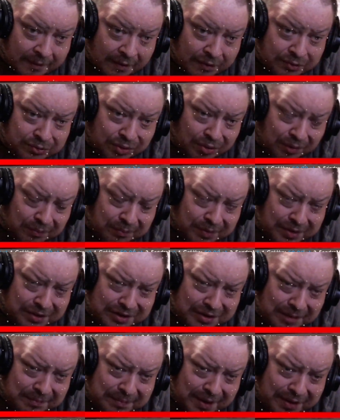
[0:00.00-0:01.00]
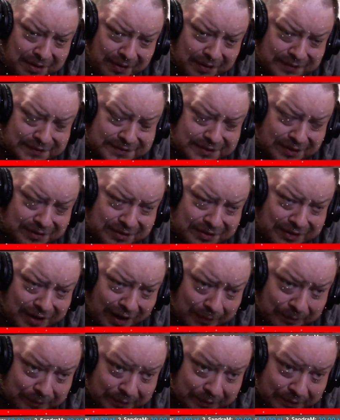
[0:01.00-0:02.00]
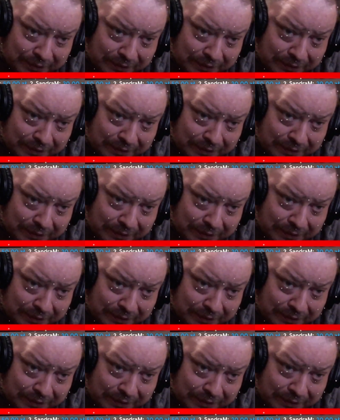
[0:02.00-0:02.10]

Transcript: to my te pieniądze oddamy.